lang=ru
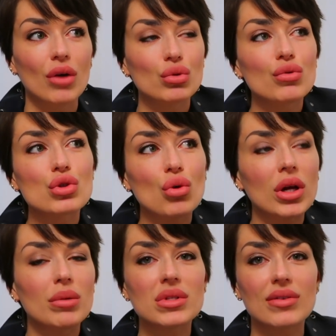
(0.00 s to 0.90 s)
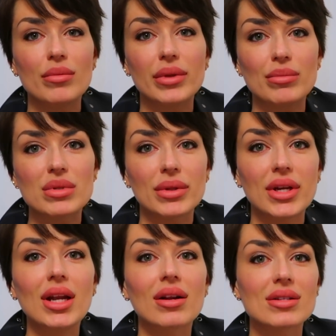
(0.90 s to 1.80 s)
ну вот сколько мы с вами там
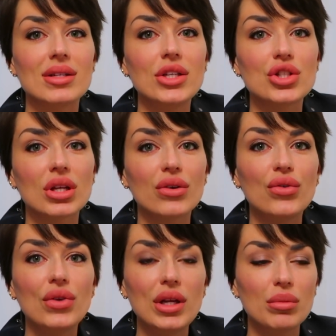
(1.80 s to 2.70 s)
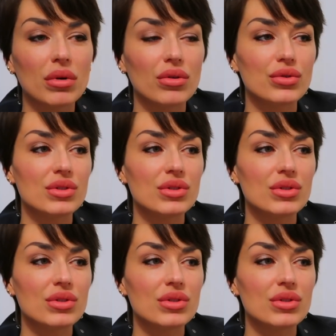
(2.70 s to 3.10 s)
смотрели различных фильмов,